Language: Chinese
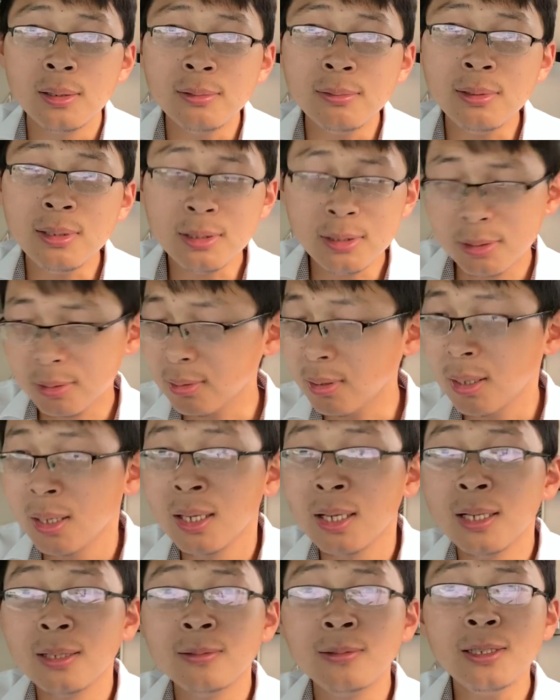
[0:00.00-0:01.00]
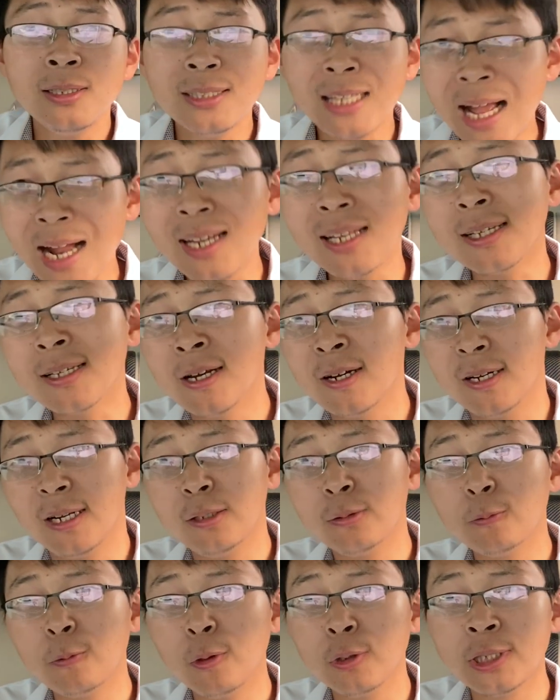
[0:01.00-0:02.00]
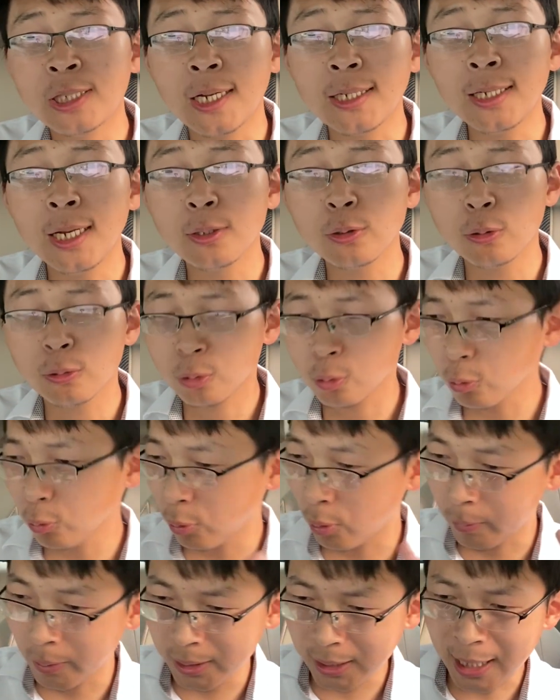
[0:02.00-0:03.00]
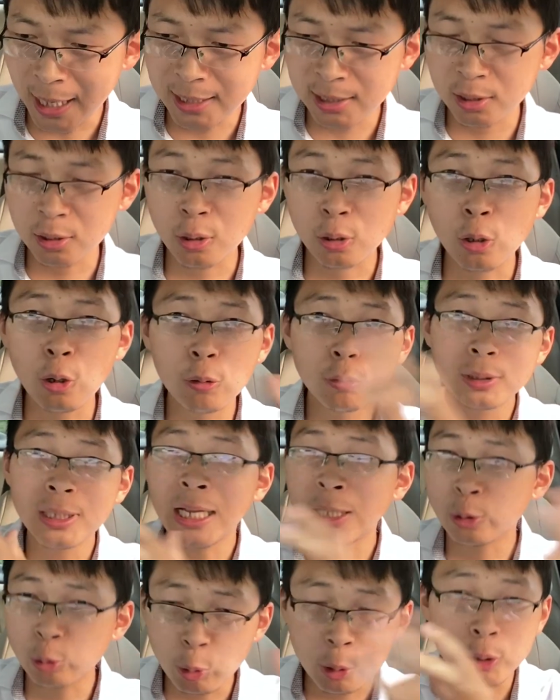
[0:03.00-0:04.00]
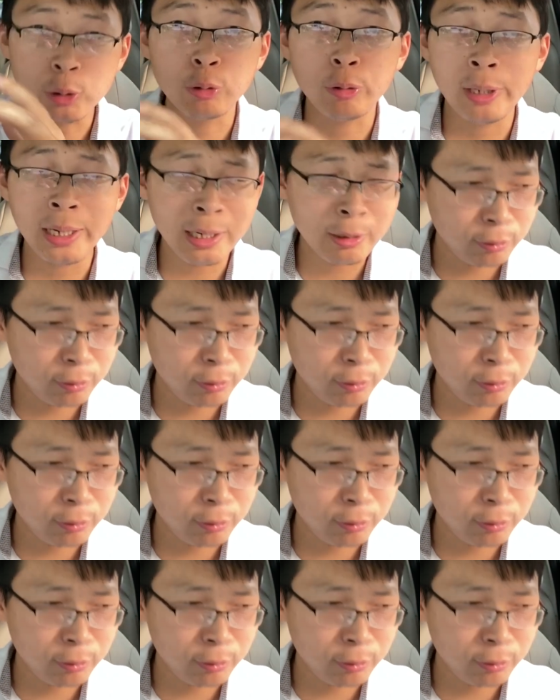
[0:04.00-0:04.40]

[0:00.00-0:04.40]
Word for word: 你。你哪里可能会想象中说我们开始做空战对决，